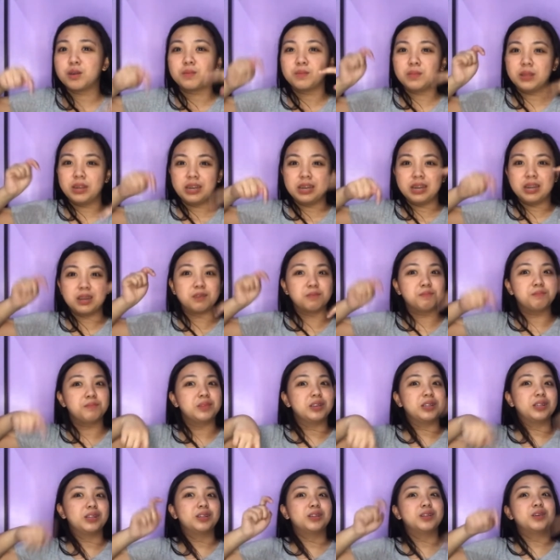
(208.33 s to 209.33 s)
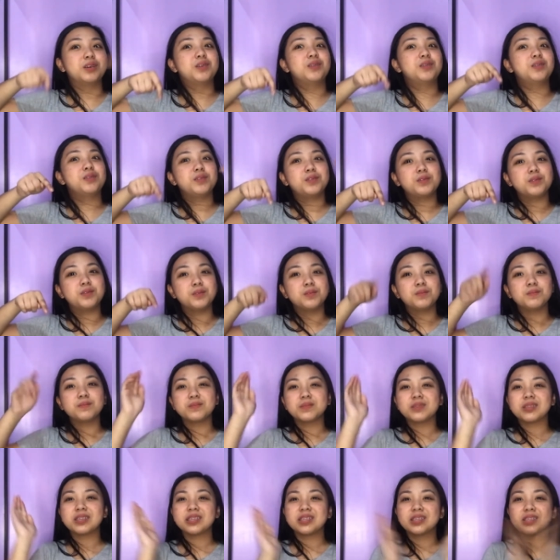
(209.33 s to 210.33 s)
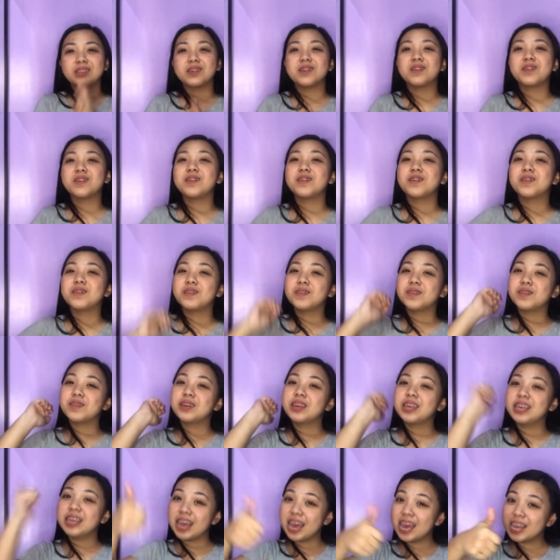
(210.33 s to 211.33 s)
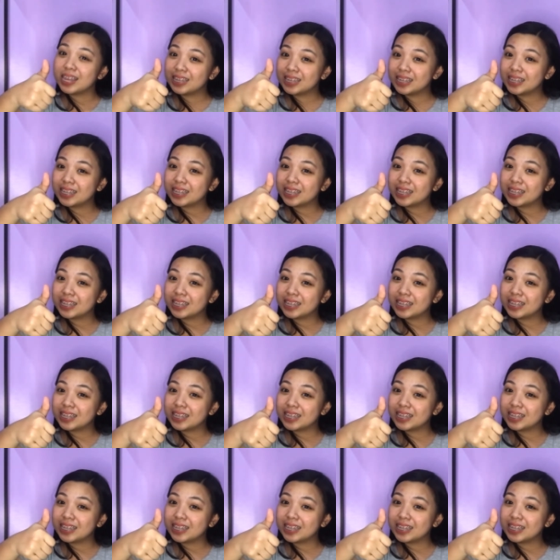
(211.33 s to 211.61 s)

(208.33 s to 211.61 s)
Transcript: comment down below. So, yes!